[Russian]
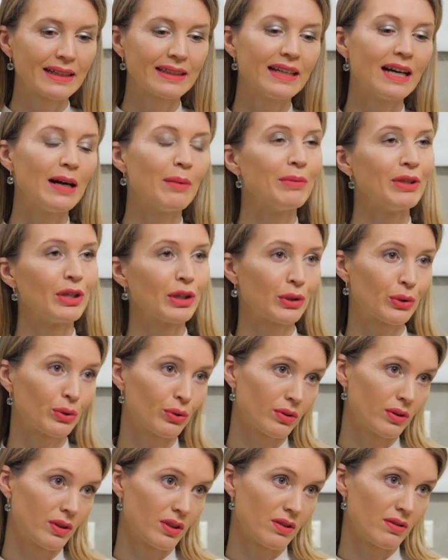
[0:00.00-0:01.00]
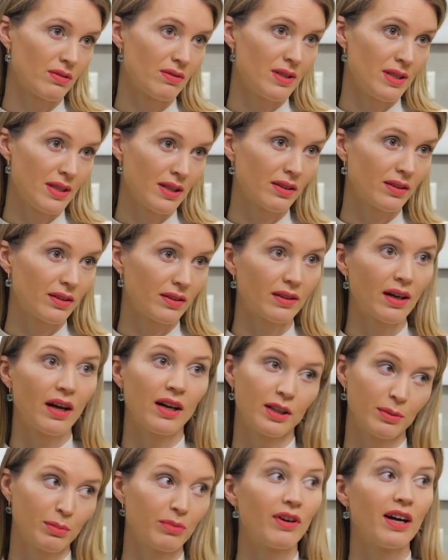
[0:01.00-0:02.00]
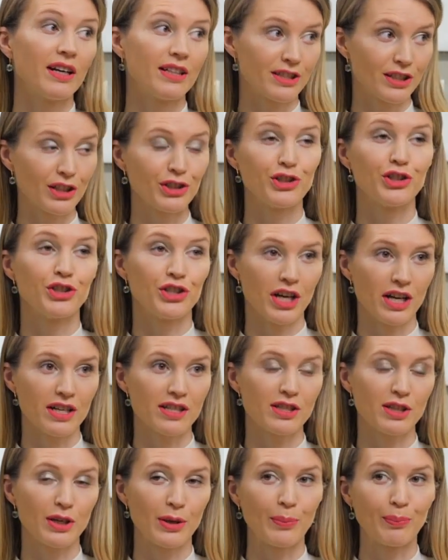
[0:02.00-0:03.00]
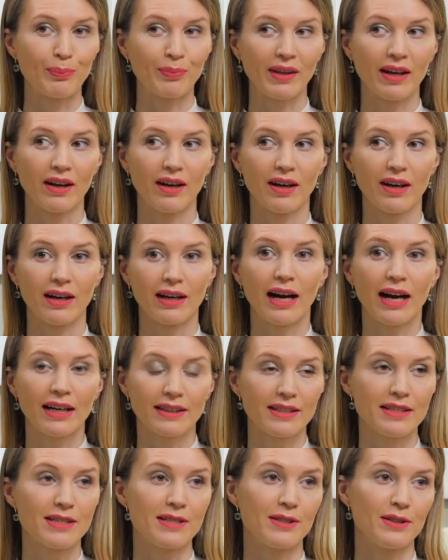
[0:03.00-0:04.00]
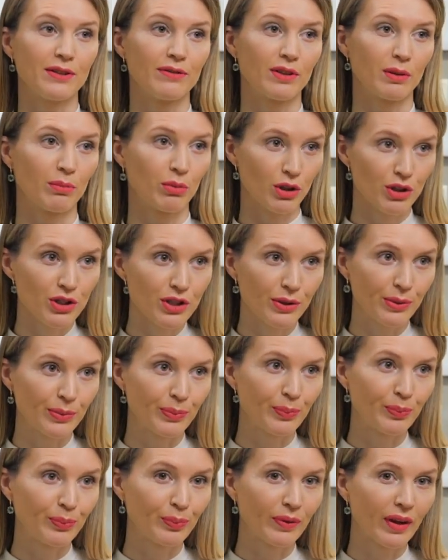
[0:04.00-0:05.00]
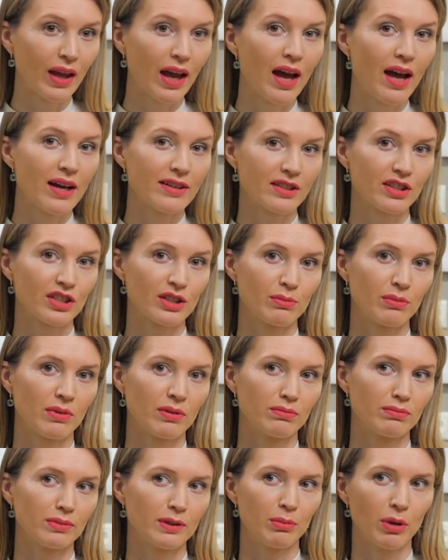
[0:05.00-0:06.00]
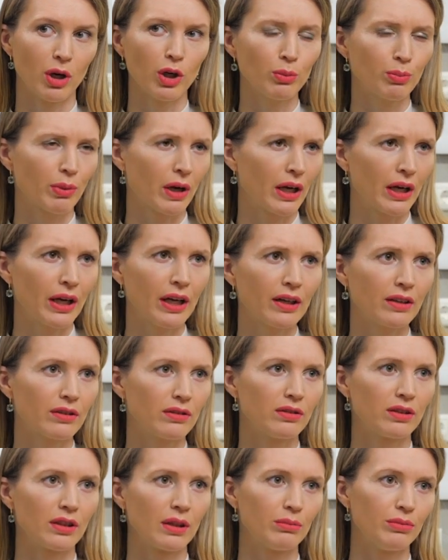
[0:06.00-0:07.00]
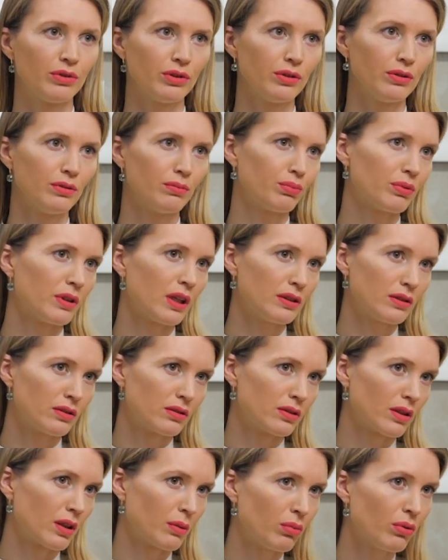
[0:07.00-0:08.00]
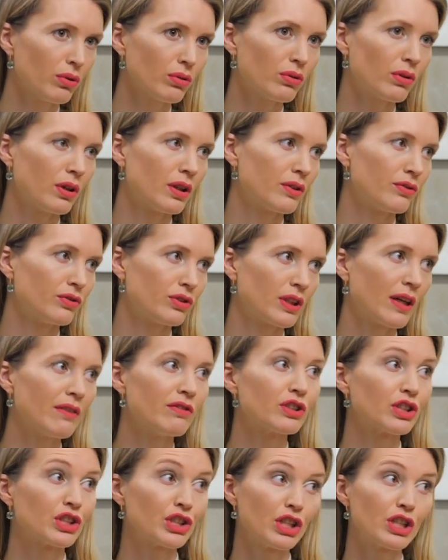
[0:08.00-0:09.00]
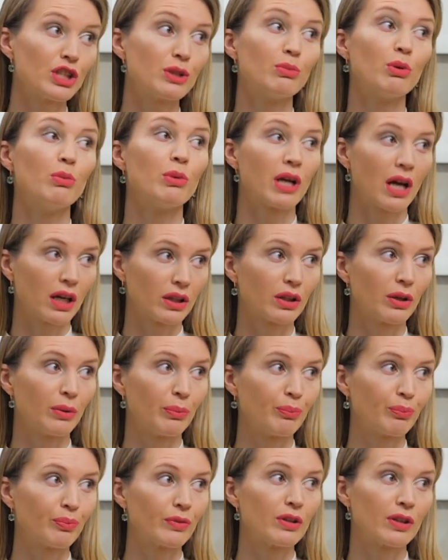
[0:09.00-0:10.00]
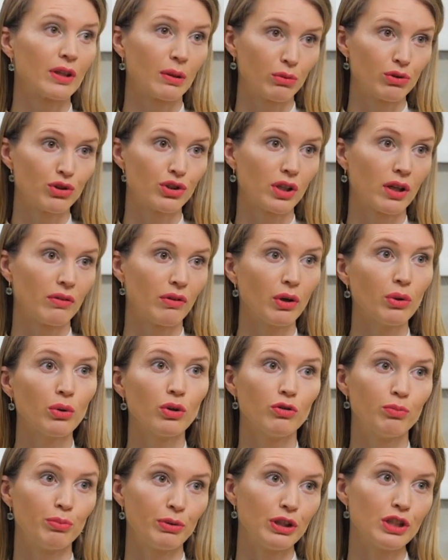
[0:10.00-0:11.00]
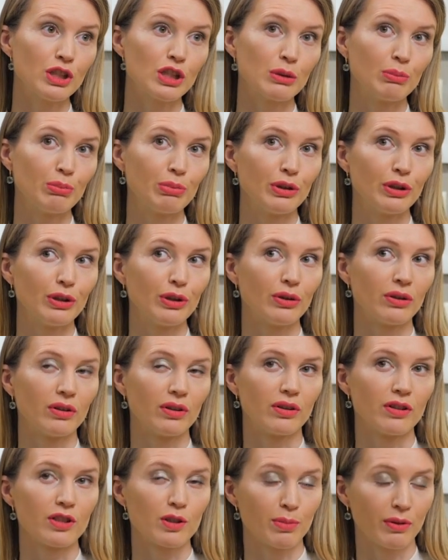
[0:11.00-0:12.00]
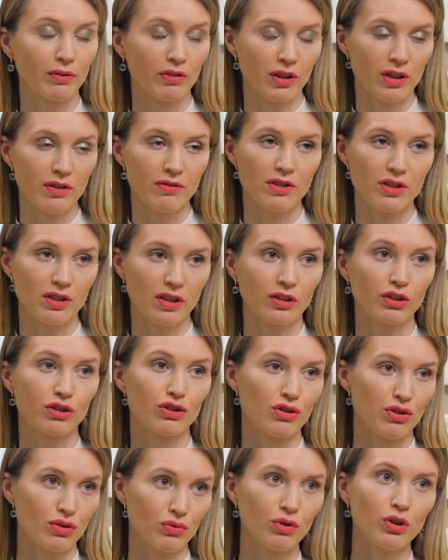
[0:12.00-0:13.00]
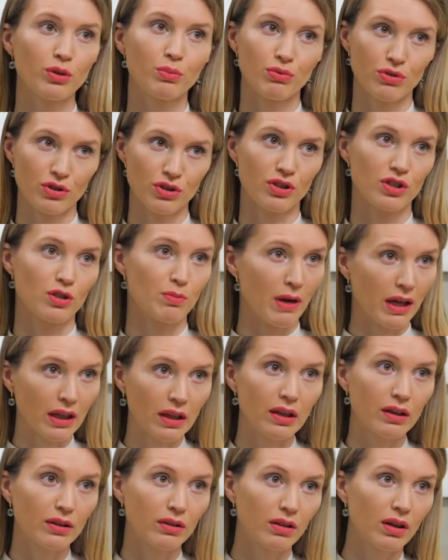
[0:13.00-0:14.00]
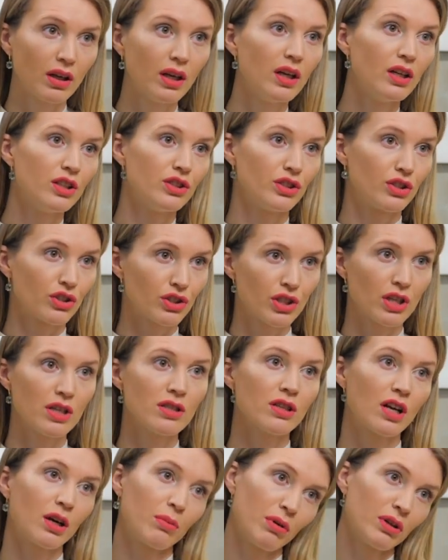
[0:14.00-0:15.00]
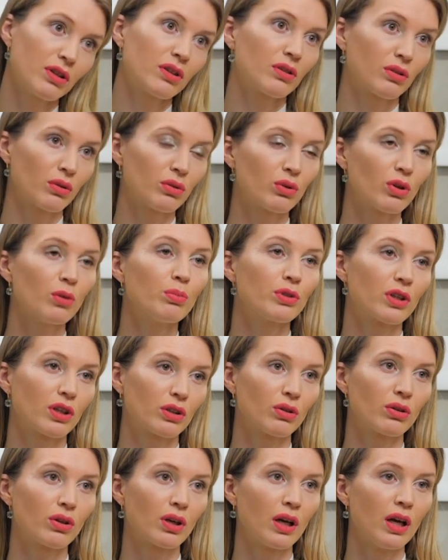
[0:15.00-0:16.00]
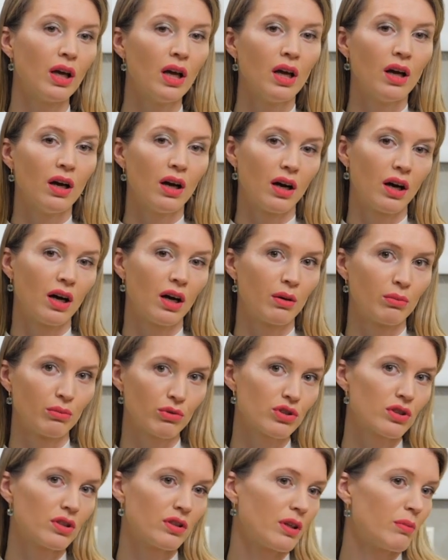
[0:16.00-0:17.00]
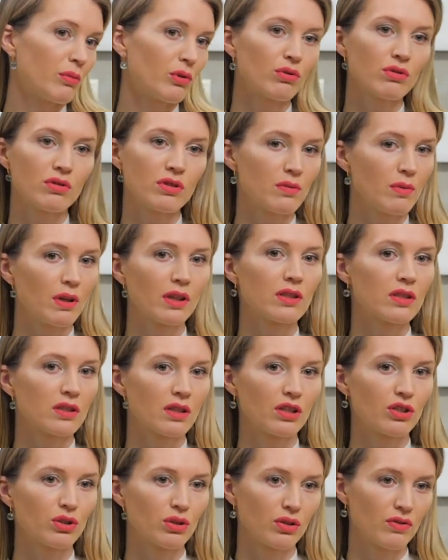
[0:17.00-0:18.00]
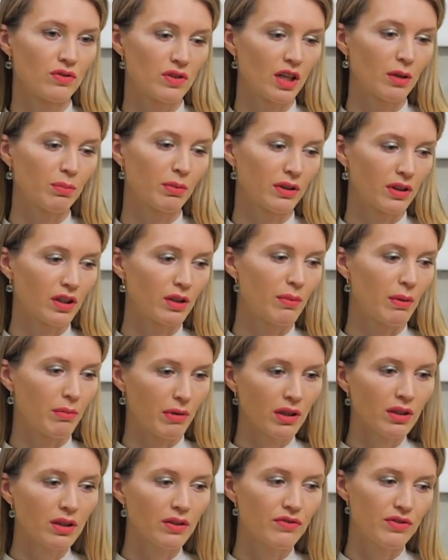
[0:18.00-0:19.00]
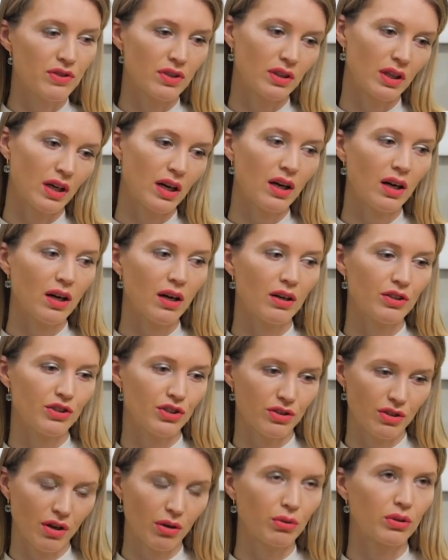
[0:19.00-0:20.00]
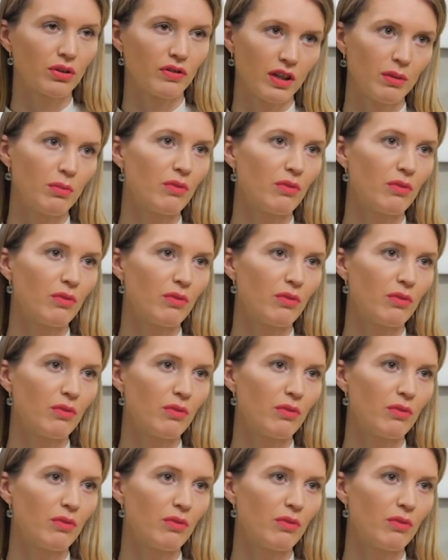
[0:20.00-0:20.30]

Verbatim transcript: Когда мне кто-то делает, а это бывает достаточно часто, а, гадости в работе, скажем, э, забирают проекты, там не платят за работу, это всегда возвращается бумерангом тому человеку. И, в принципе, э, справедливость, она торжествует, пусть через 5 лет, через 6, как бы это тот опыт, который э, можно, я могу смело сказать, что из всех плохих моментов всегда через какое-то